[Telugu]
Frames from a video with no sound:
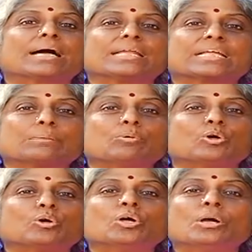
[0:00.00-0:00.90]

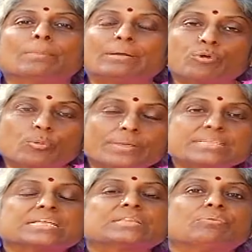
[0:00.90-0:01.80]
కార్యక్రమంలో మనం
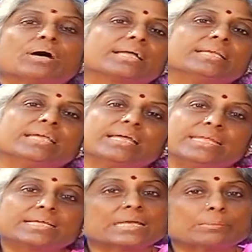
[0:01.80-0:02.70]
ఉపనిషత్ వాహిని
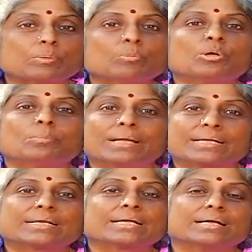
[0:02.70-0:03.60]
అనే క్రమంలో
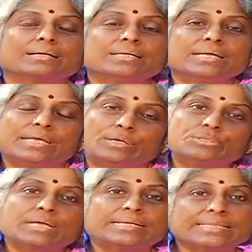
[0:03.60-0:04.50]
భాగంగా
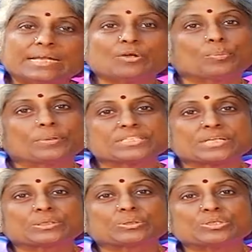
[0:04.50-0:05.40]
ఈరోజు ఐతరేయ
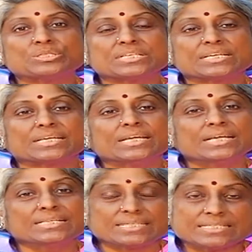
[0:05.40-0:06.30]
ఉపనిషత్ గురించి
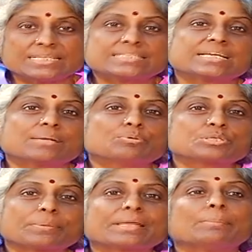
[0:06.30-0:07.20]
శ్రీ శ్రీ శ్రీ
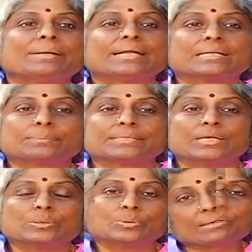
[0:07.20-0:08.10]
పుష్పగిరి
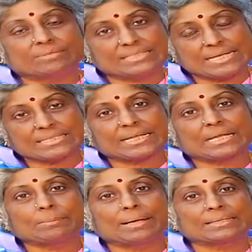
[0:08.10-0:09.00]
పీఠాధిపతులు
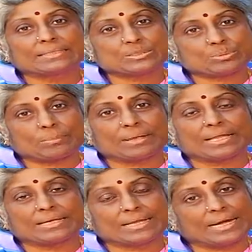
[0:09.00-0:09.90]
విద్యాశంకర భారతీ స్వామి
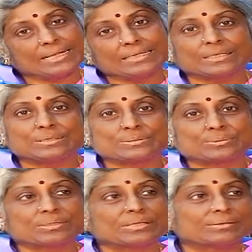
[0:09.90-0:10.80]
గారిని అడిగి తెలుసుకుందాం